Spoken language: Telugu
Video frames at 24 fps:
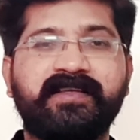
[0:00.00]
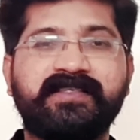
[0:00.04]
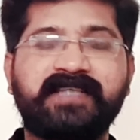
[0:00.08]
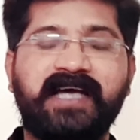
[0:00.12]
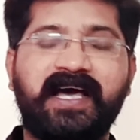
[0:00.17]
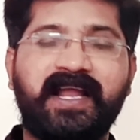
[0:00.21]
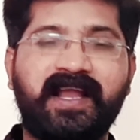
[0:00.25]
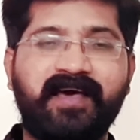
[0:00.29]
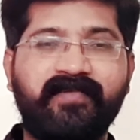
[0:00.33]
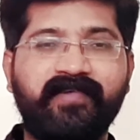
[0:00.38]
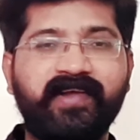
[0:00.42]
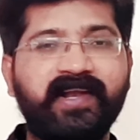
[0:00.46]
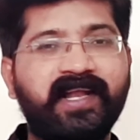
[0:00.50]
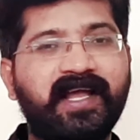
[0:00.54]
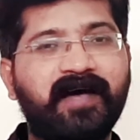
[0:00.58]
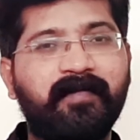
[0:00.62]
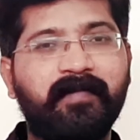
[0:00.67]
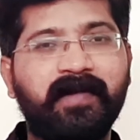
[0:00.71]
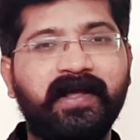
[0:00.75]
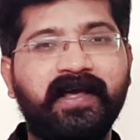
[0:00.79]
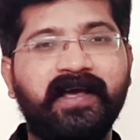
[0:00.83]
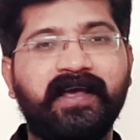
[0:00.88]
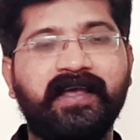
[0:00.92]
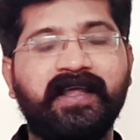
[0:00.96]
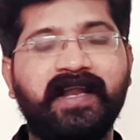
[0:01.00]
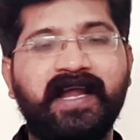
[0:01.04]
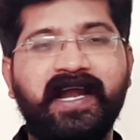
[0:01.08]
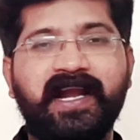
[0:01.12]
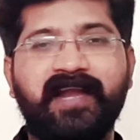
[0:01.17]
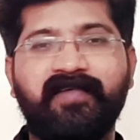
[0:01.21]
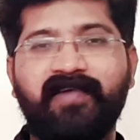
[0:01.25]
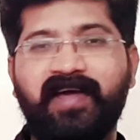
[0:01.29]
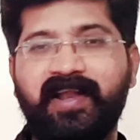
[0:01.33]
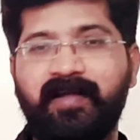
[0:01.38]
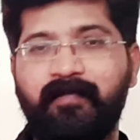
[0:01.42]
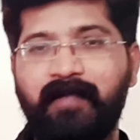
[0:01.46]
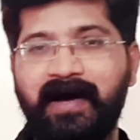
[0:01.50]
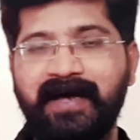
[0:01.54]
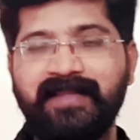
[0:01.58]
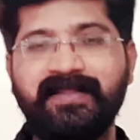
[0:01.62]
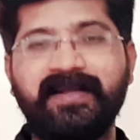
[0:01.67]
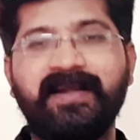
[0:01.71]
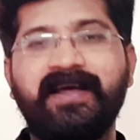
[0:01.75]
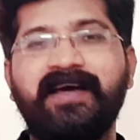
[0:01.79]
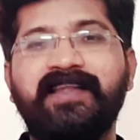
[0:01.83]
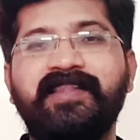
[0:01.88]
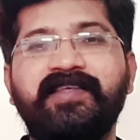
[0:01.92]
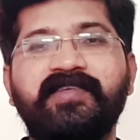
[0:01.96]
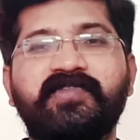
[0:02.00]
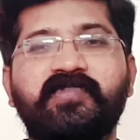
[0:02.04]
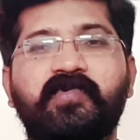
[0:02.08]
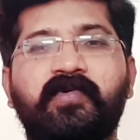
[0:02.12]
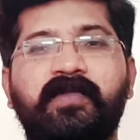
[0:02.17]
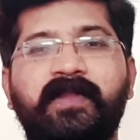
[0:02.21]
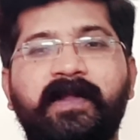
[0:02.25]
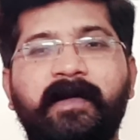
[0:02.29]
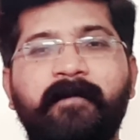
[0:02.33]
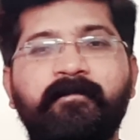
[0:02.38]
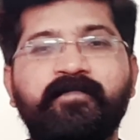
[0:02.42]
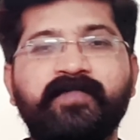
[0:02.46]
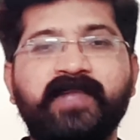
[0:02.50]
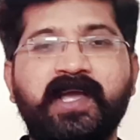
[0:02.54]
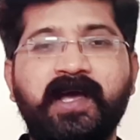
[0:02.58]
చాలా విన్నాంలే ఇలాంటివి ఆయన మాదిరిగా తీసుకుంది